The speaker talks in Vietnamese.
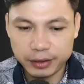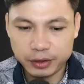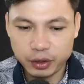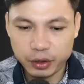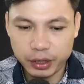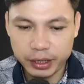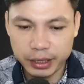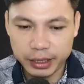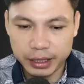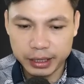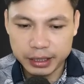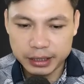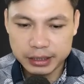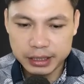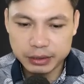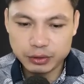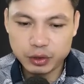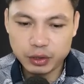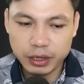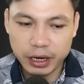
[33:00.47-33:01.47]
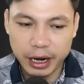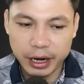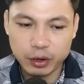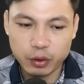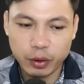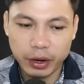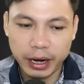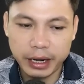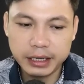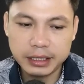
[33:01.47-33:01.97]
một kẻ nát rượu
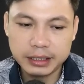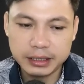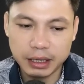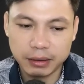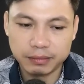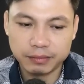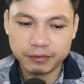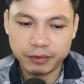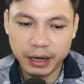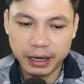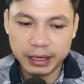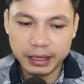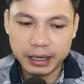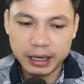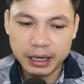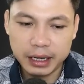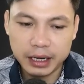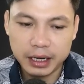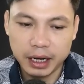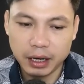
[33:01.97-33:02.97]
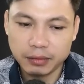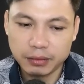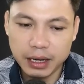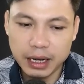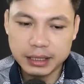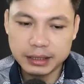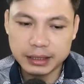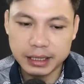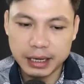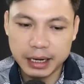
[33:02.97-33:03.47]
chuyên gây sự trong làng.
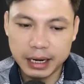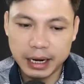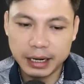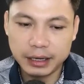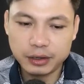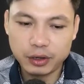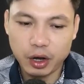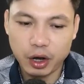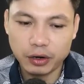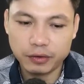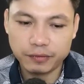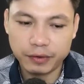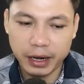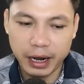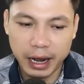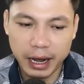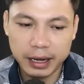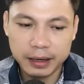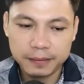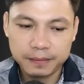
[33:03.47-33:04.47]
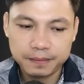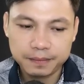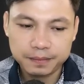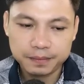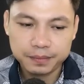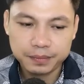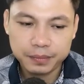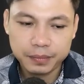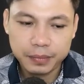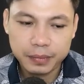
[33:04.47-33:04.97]
Nhưng khoảng thời gian gần đây,
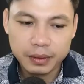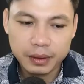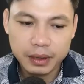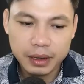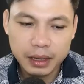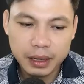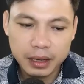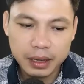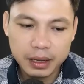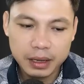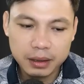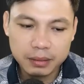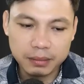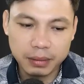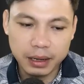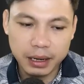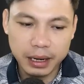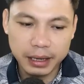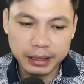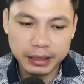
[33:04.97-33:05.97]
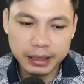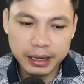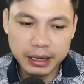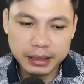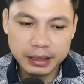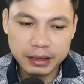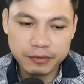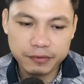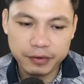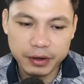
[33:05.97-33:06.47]
lão lại là vì cứu tinh
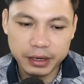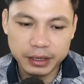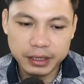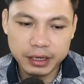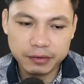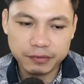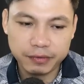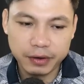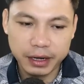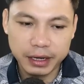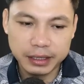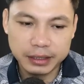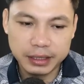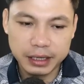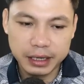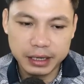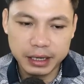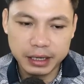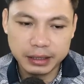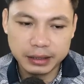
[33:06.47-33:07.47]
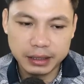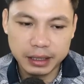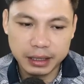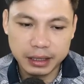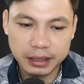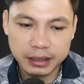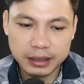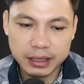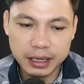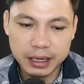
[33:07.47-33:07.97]
giúp dân làng vượt qua bao
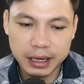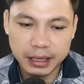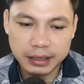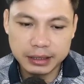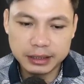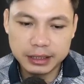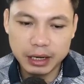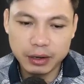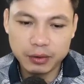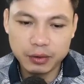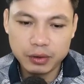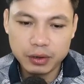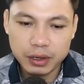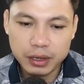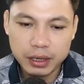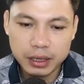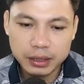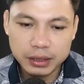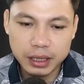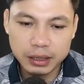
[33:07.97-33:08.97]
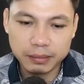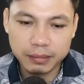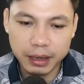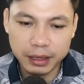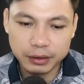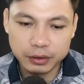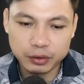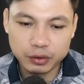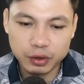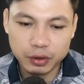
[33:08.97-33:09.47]
thế lực vô hình ta quái.
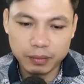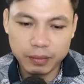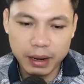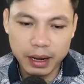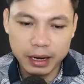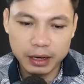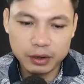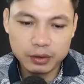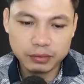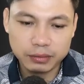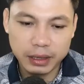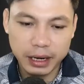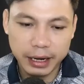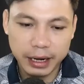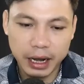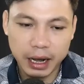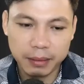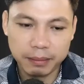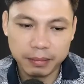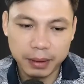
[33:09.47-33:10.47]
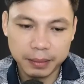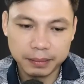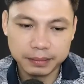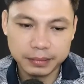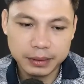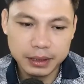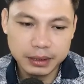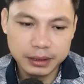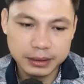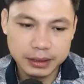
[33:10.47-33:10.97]
Lão Vạn
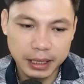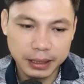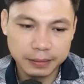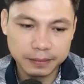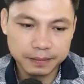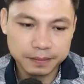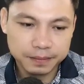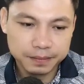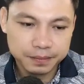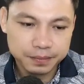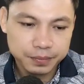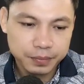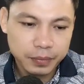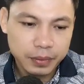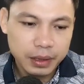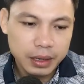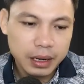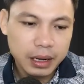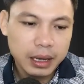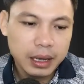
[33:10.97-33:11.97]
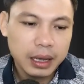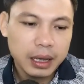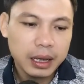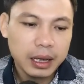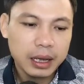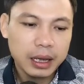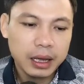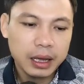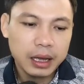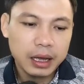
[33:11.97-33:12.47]
liền hét lớn, ớ về
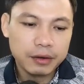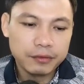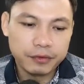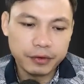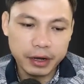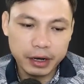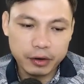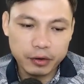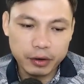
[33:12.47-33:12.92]
sớm đi nha.